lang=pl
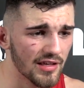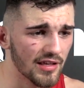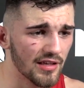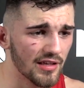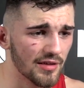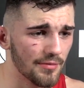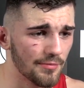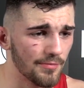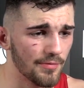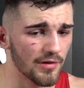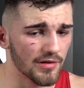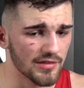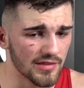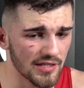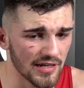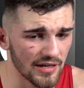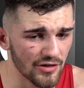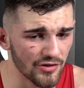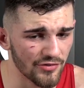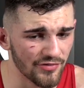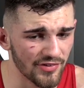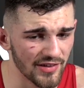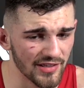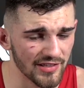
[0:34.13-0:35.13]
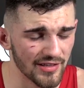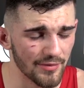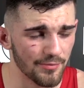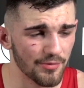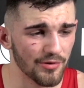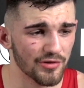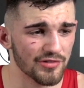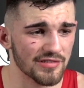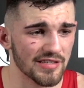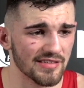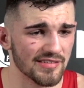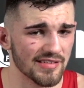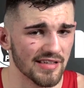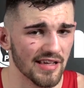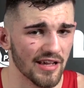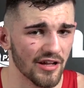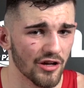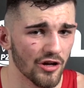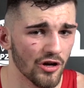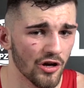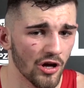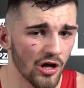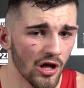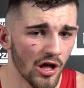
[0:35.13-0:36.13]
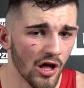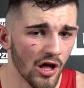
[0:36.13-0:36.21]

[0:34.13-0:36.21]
e, trenowania bokserskiego.